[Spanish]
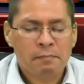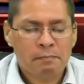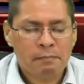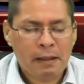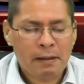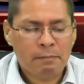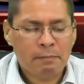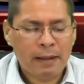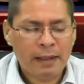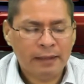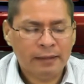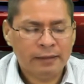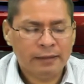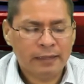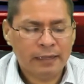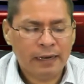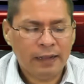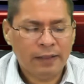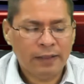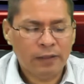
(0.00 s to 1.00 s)

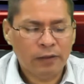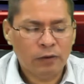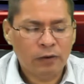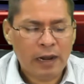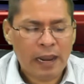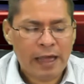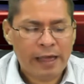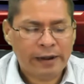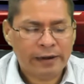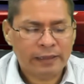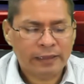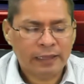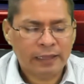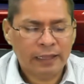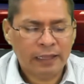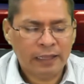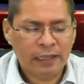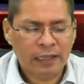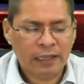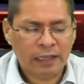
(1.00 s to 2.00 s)
Papantla de
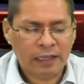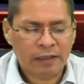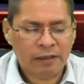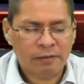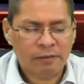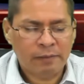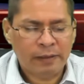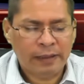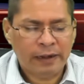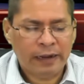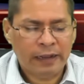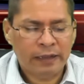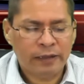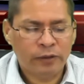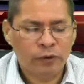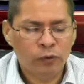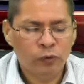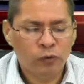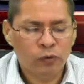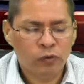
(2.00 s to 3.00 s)
Olarte,
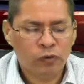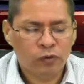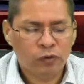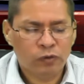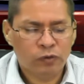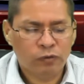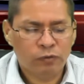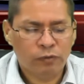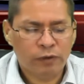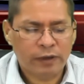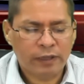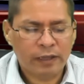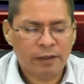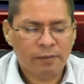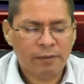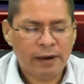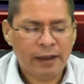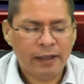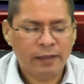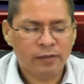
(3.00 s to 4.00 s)
Veracruz, fuerte
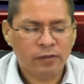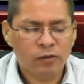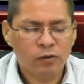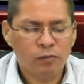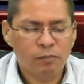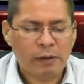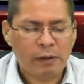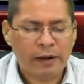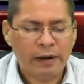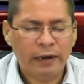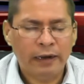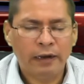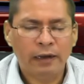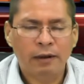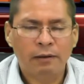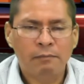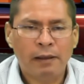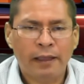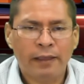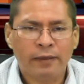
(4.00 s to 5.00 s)
abrazo, para el
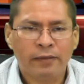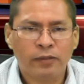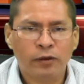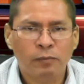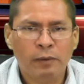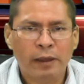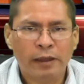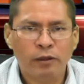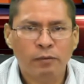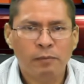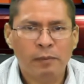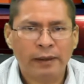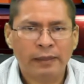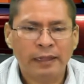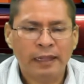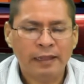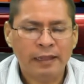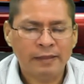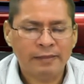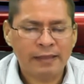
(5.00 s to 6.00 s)
maestro Mario
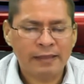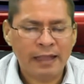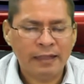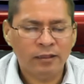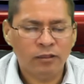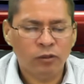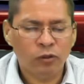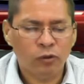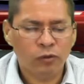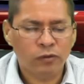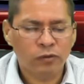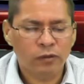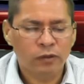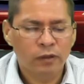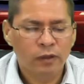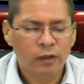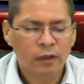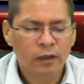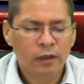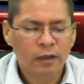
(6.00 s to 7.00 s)
Martínez Santos,
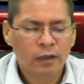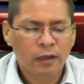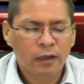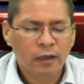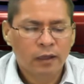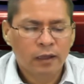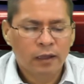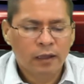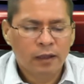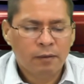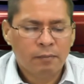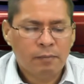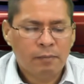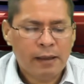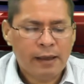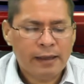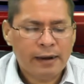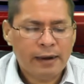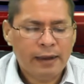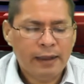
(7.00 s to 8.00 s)

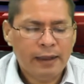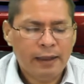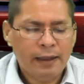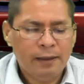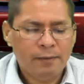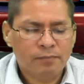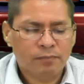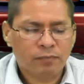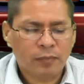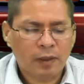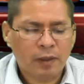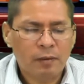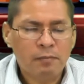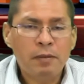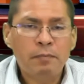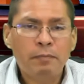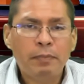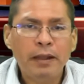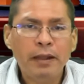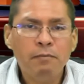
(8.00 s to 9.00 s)
para
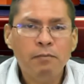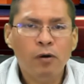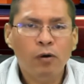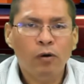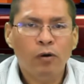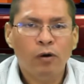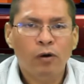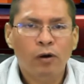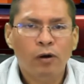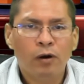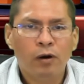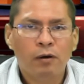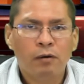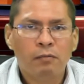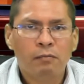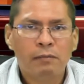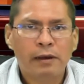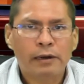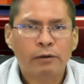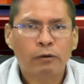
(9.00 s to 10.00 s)
mi primo
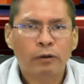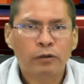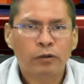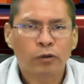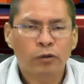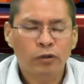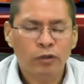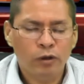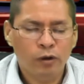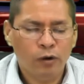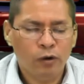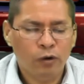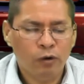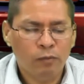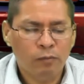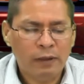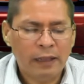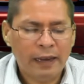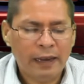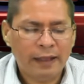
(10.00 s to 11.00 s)
Marco
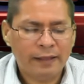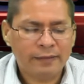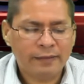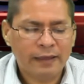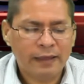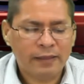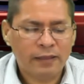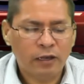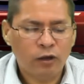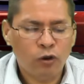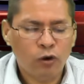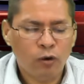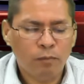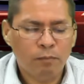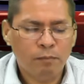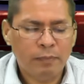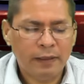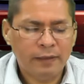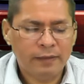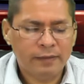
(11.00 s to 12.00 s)
Antonio Velázquez
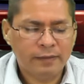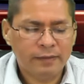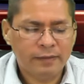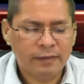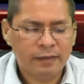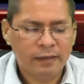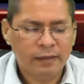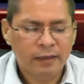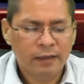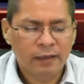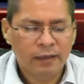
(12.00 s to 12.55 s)
López,